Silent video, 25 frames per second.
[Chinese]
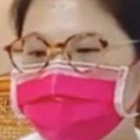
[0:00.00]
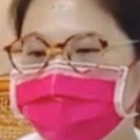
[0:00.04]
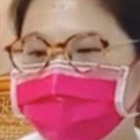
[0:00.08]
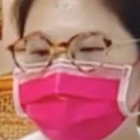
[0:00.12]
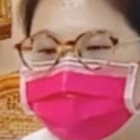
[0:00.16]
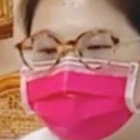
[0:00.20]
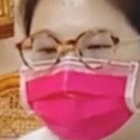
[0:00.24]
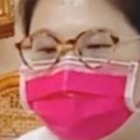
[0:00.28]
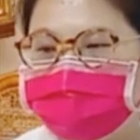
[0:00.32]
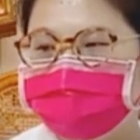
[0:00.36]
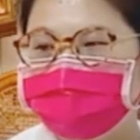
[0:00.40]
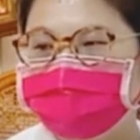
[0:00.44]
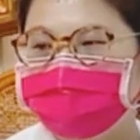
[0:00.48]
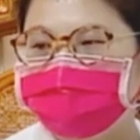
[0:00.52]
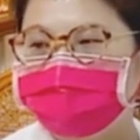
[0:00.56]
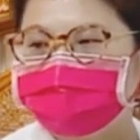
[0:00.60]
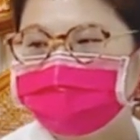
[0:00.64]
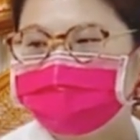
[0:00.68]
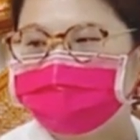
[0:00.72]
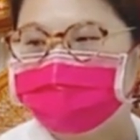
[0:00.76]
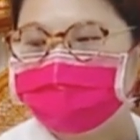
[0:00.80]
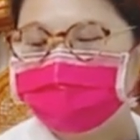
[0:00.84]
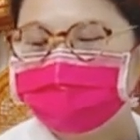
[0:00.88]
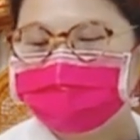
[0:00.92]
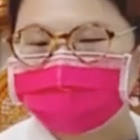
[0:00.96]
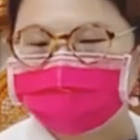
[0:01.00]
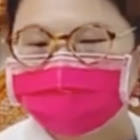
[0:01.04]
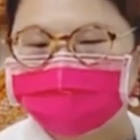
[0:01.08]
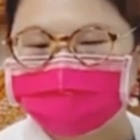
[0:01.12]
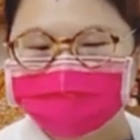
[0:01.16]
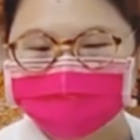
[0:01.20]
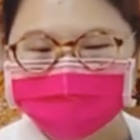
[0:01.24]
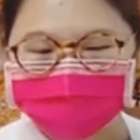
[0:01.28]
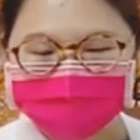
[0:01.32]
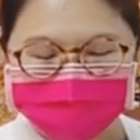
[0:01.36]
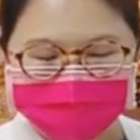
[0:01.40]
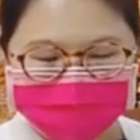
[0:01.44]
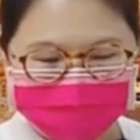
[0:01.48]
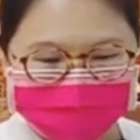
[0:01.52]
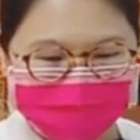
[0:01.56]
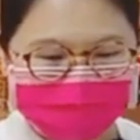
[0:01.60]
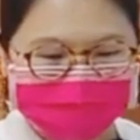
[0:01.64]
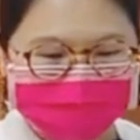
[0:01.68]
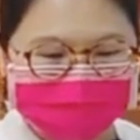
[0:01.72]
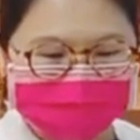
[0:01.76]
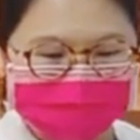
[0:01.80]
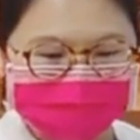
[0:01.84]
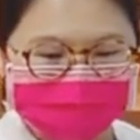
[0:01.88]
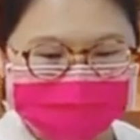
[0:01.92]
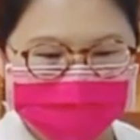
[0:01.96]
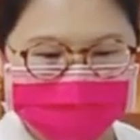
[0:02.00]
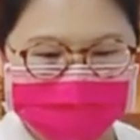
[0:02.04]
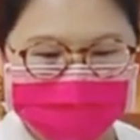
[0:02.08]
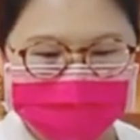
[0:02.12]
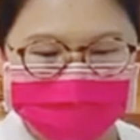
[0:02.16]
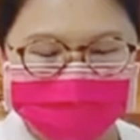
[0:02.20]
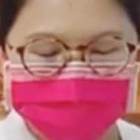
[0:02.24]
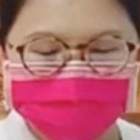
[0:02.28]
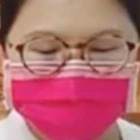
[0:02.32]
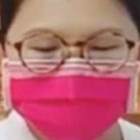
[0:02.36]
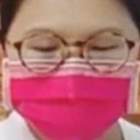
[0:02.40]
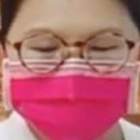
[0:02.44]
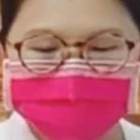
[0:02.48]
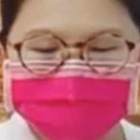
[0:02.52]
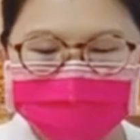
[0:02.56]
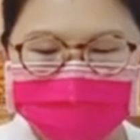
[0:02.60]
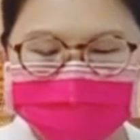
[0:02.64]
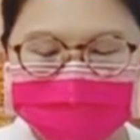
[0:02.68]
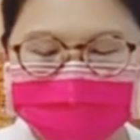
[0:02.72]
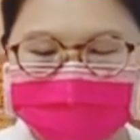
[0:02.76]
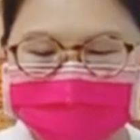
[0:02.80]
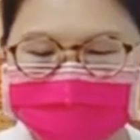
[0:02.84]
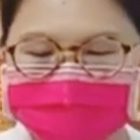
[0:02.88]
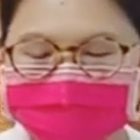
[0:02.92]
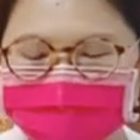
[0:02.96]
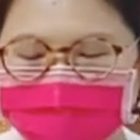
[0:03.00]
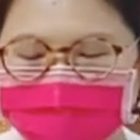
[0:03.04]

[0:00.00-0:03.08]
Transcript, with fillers: 然后呢，像在我们呃以